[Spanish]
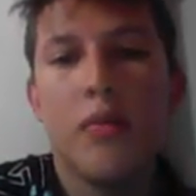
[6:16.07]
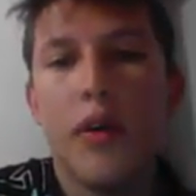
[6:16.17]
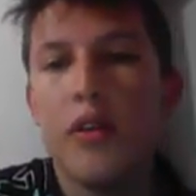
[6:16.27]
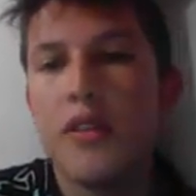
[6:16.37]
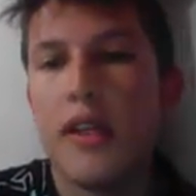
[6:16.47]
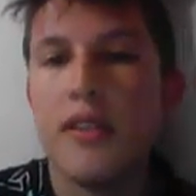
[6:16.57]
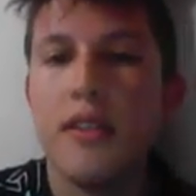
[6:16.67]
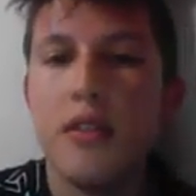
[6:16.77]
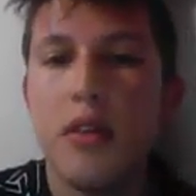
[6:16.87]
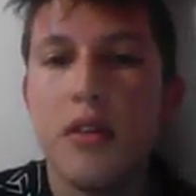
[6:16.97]
por los
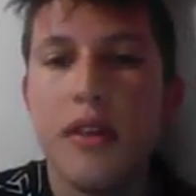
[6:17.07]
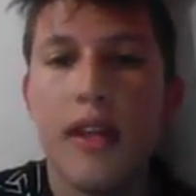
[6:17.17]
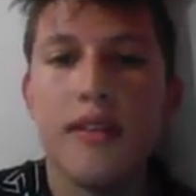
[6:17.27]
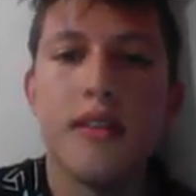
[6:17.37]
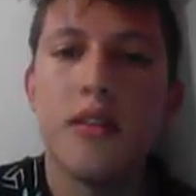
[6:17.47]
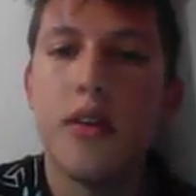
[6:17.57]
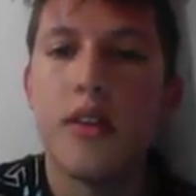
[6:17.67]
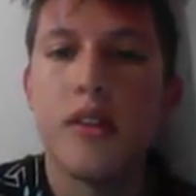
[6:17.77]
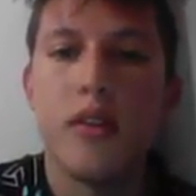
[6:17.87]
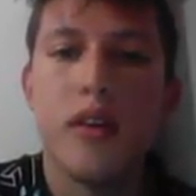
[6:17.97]

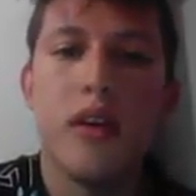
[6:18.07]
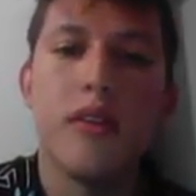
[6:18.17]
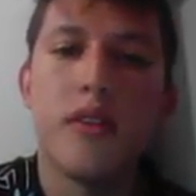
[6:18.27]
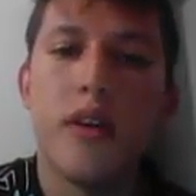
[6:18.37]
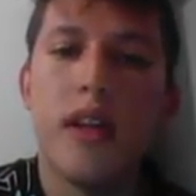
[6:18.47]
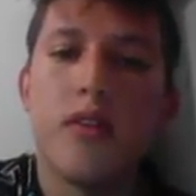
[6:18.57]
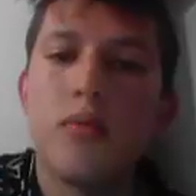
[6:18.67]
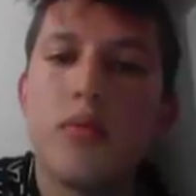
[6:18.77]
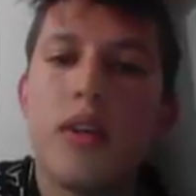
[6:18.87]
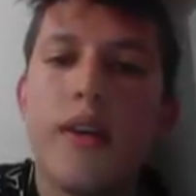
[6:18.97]
transistores, lo que lo hizo que las
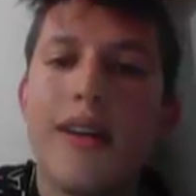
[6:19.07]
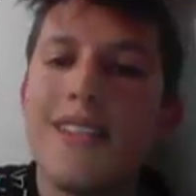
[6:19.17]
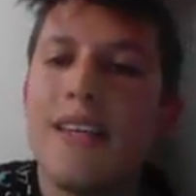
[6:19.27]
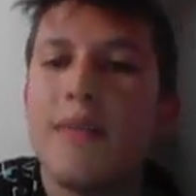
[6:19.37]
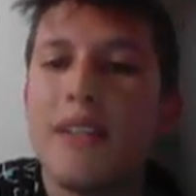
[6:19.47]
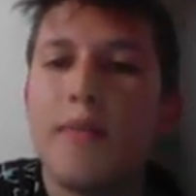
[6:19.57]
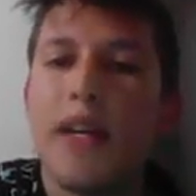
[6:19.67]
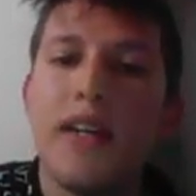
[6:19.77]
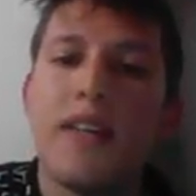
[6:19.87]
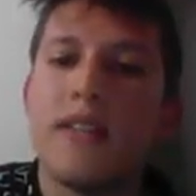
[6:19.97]
computadoras sean más
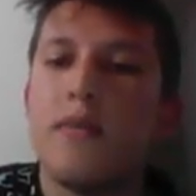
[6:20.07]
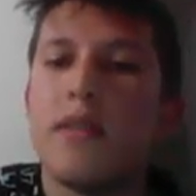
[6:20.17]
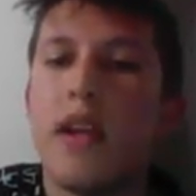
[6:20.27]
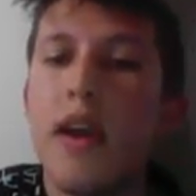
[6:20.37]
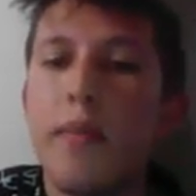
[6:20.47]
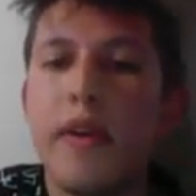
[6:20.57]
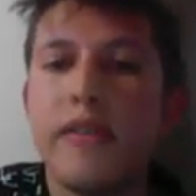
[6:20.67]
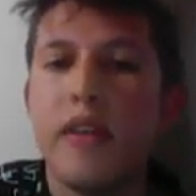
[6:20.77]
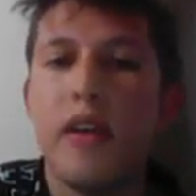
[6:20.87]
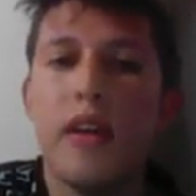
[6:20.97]
pequeñas y más
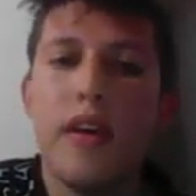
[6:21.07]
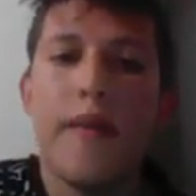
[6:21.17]
rápidas.